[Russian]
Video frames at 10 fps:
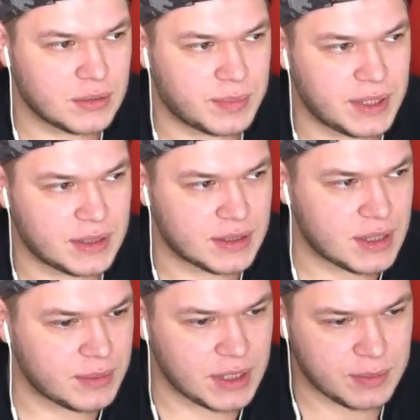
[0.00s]
Блин, на
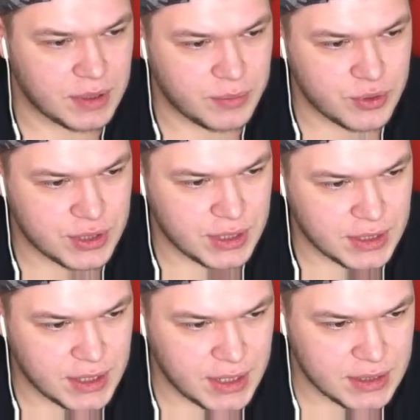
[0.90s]
самом деле было бы очень
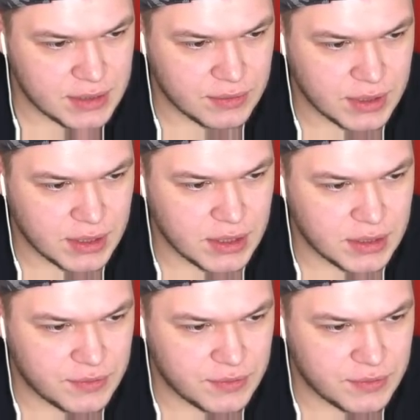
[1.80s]
интересно на это